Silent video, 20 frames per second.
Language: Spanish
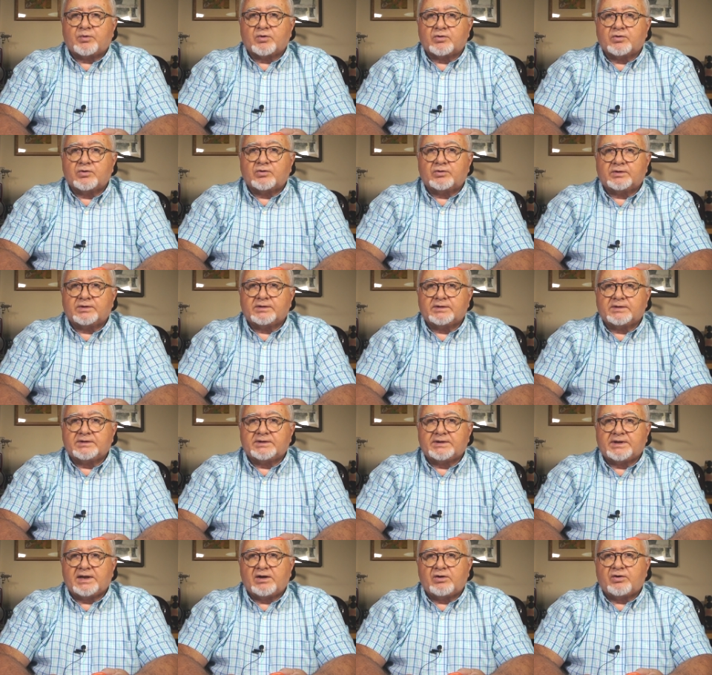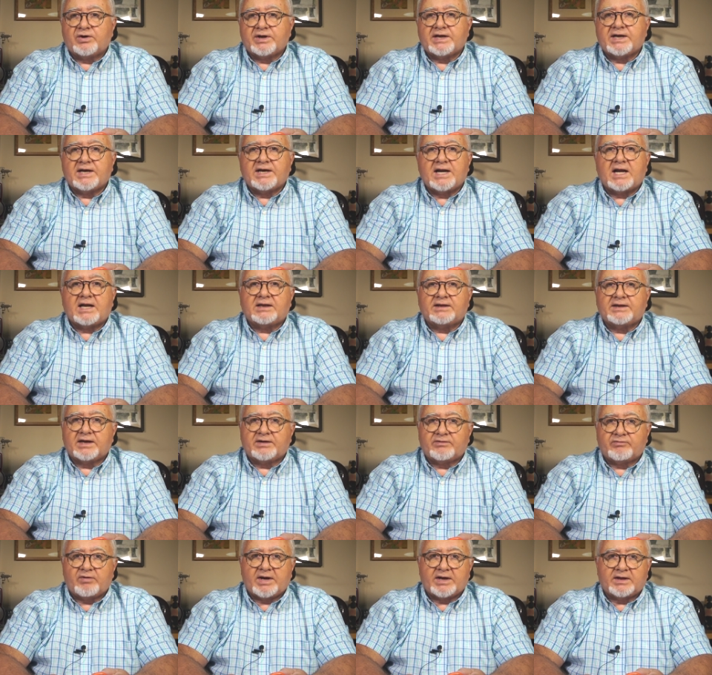poco del original
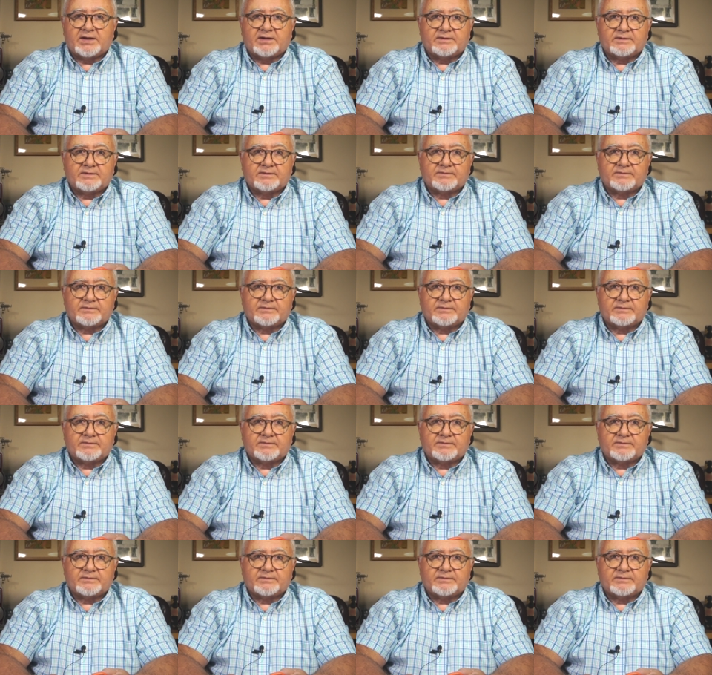de Gray.